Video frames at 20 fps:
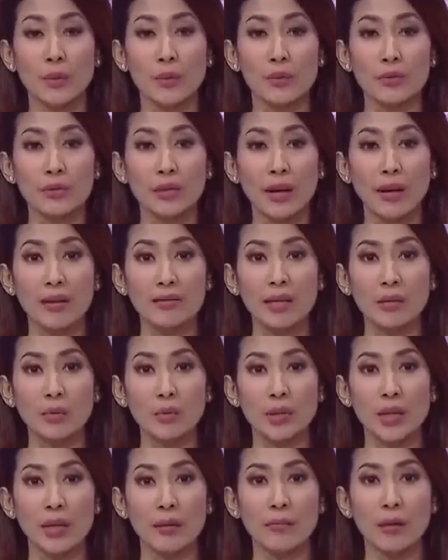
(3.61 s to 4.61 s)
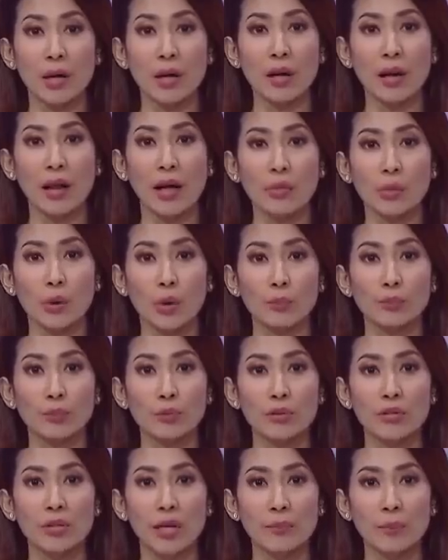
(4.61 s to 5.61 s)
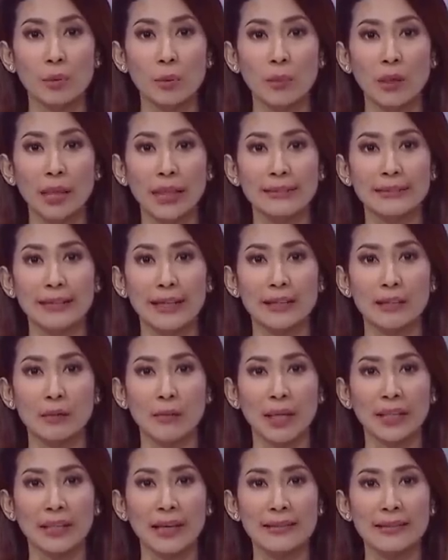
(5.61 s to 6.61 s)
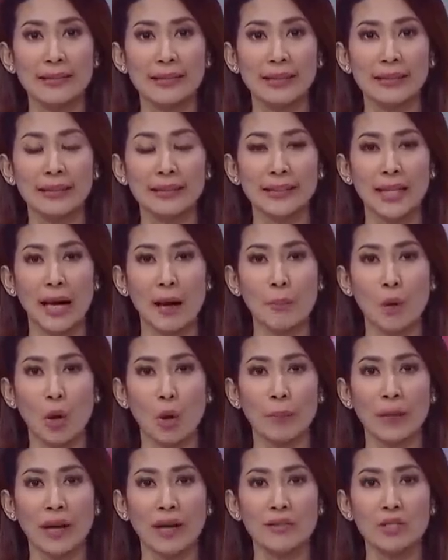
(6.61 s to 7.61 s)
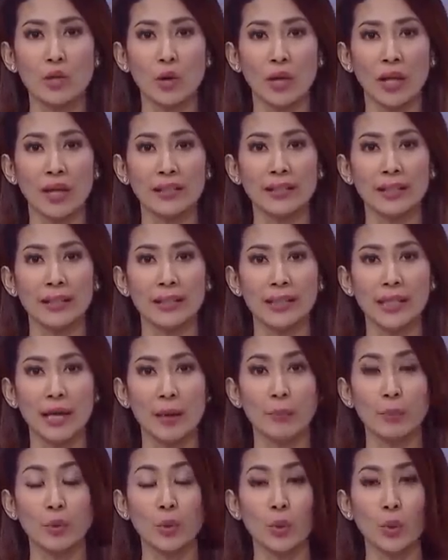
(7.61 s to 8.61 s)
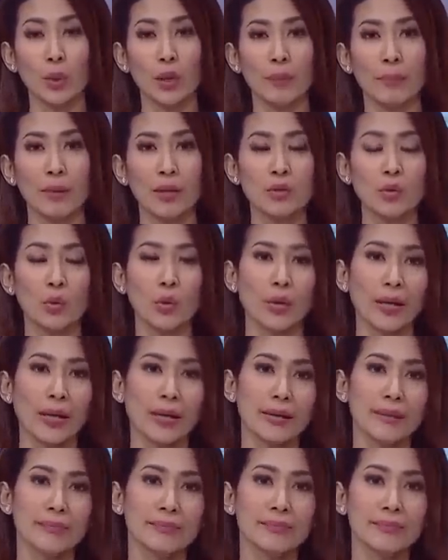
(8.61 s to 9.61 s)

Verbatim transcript: salah satunya mal atau pusat perbelanjaan dibatasi jam operasionalnya hingga pukul 5 sore.